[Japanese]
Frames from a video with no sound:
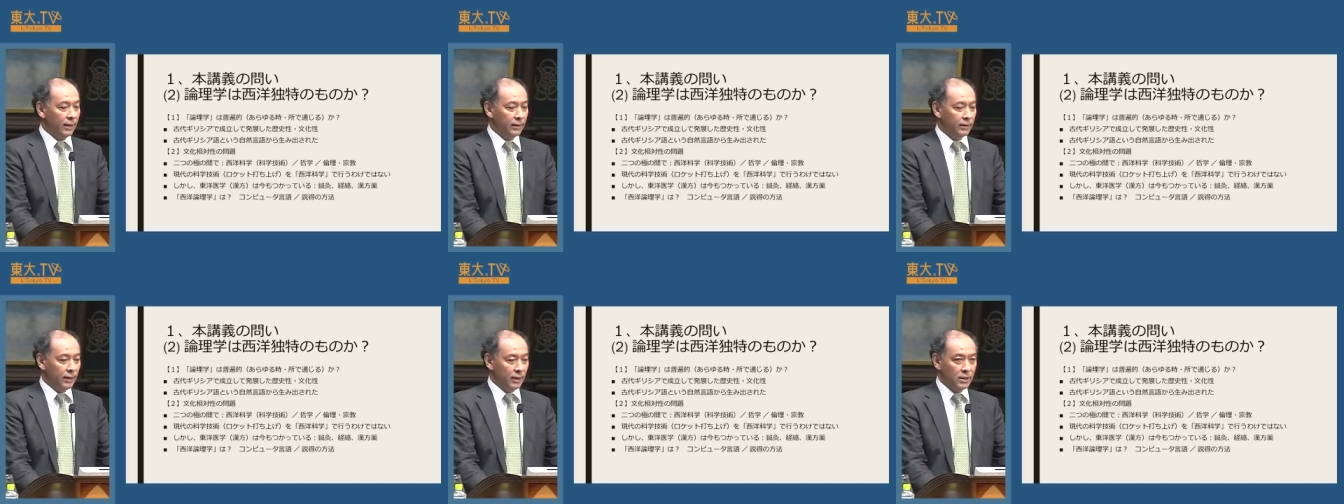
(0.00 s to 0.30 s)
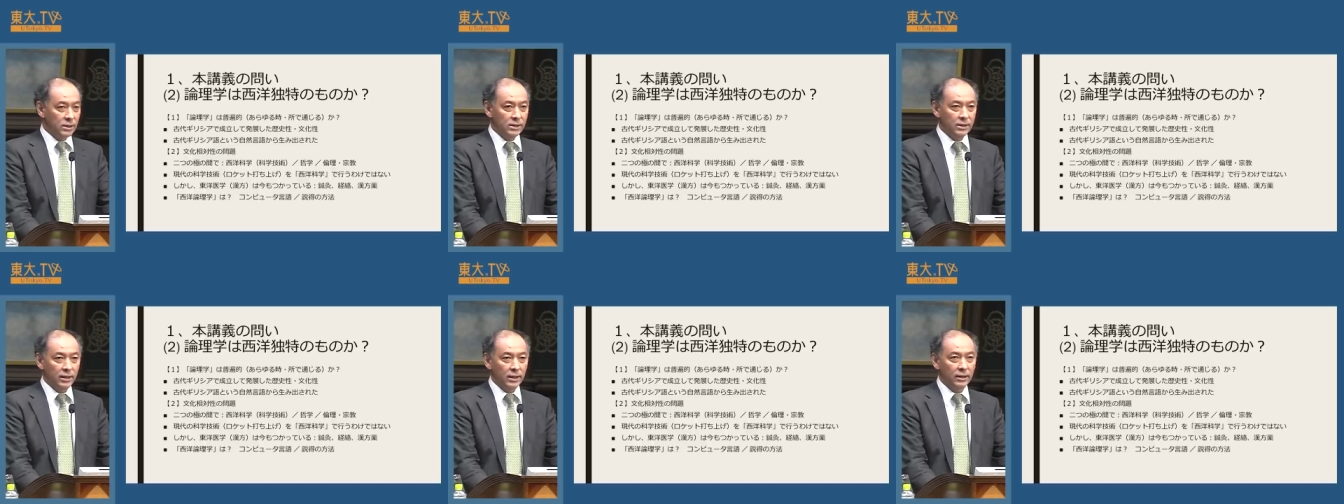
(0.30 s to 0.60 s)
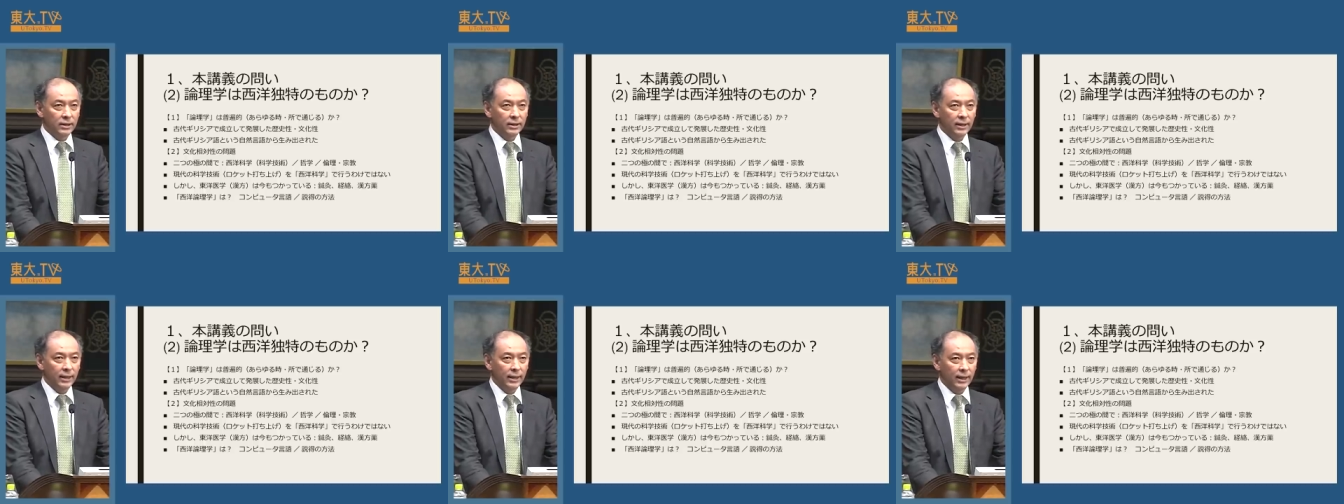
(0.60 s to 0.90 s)
発展して
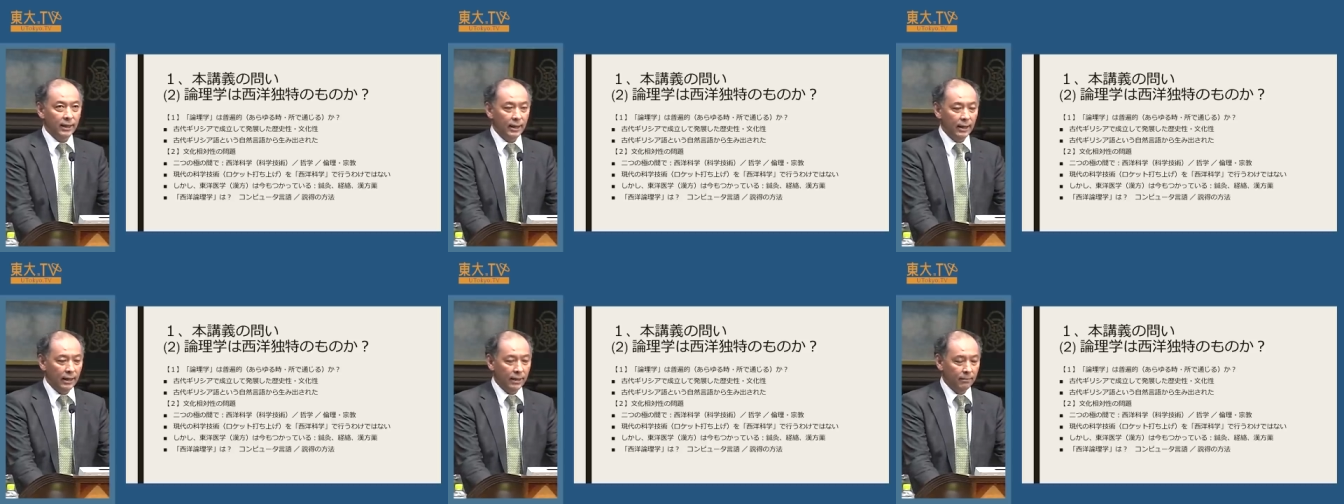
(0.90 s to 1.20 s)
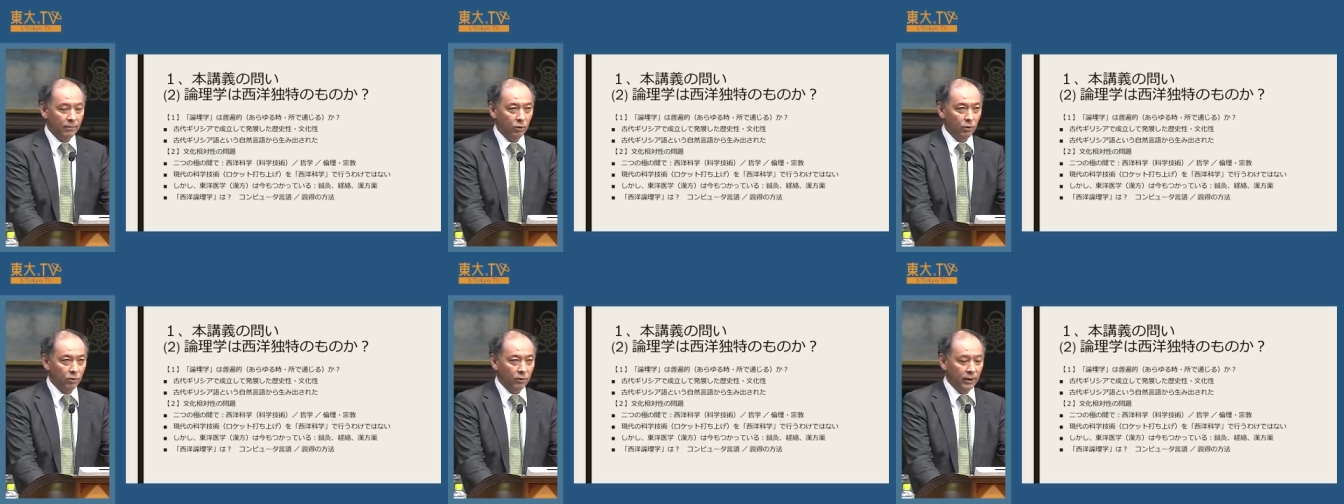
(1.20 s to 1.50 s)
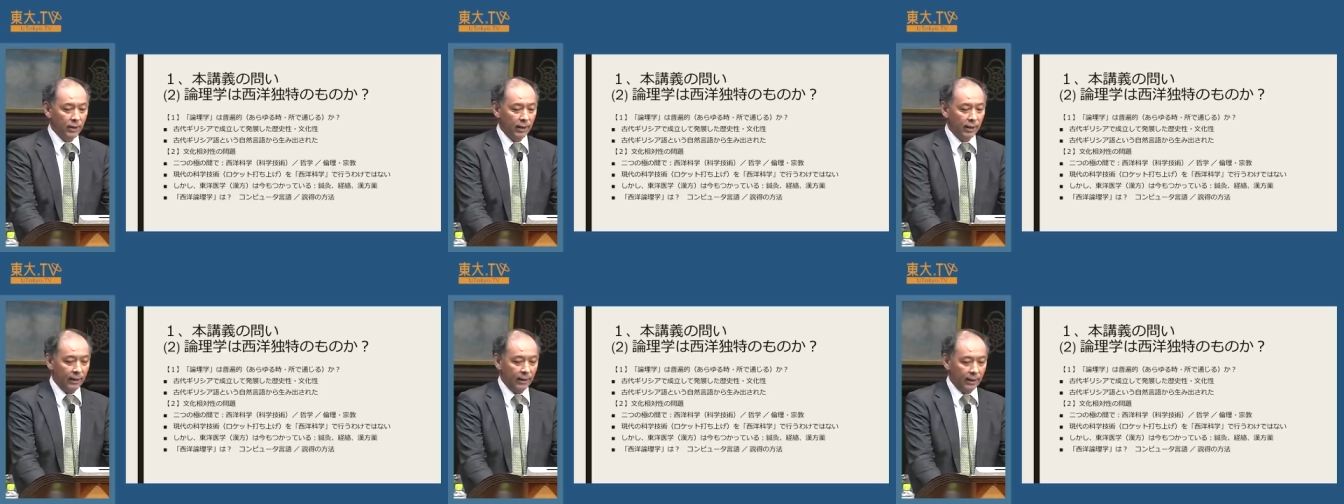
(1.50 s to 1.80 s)
きたもの
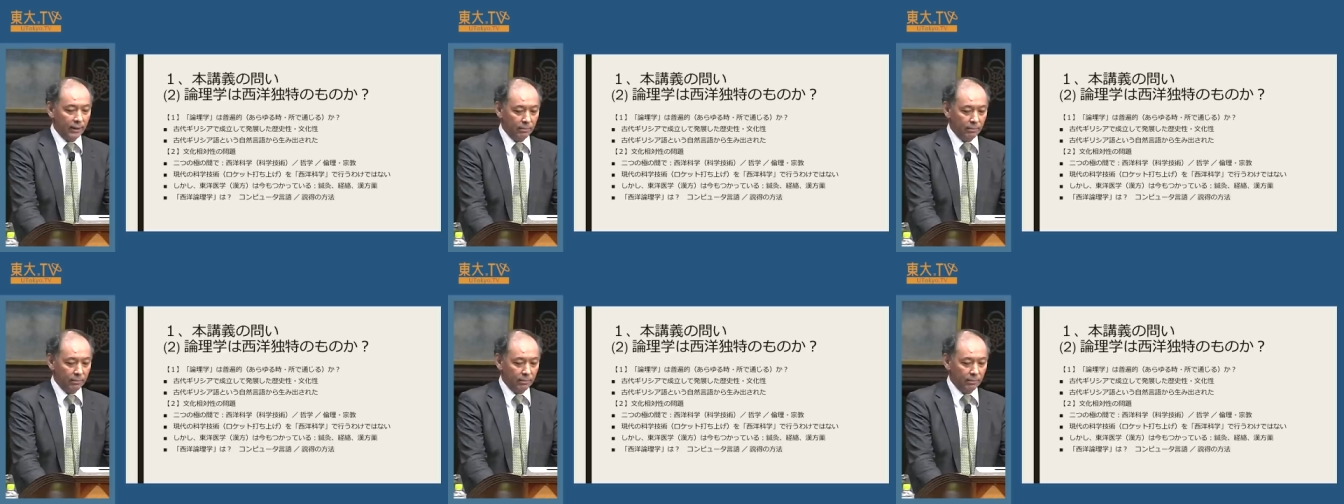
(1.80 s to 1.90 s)
で